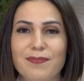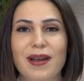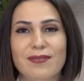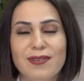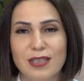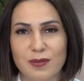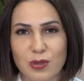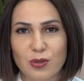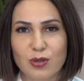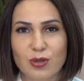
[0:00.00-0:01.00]
Ben
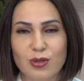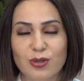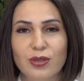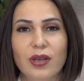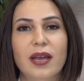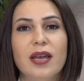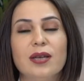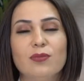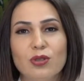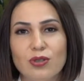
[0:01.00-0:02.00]
Fatma Dursun.
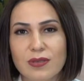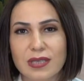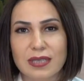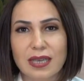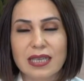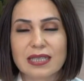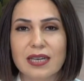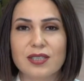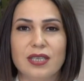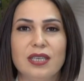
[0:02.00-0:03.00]
Bugün size
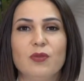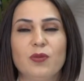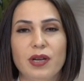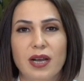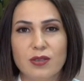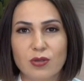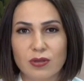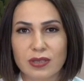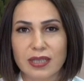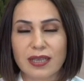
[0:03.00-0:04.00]
saç ekim
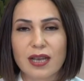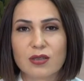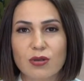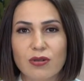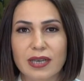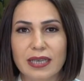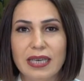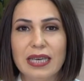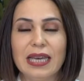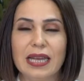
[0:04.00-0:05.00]
operasyonlarından
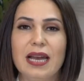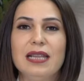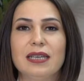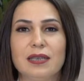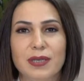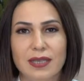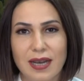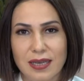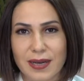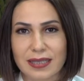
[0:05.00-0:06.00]
sonraki genel yıkama
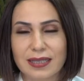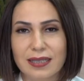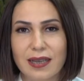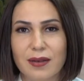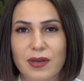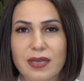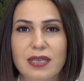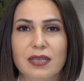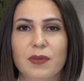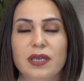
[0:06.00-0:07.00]
talimatlarından
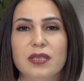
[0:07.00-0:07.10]
bahsetmek